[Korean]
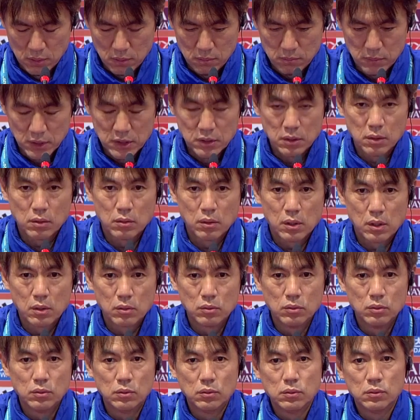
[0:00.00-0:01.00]
만들
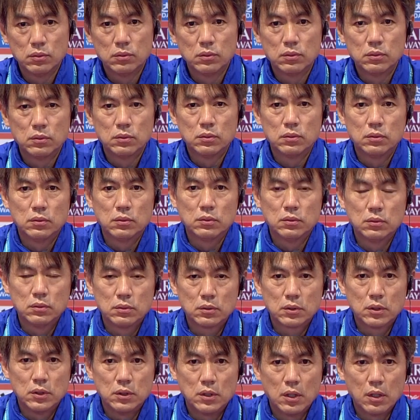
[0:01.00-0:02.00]
거라고 어,
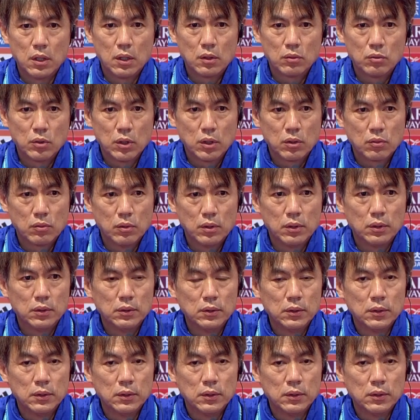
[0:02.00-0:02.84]
기대하고 있고요.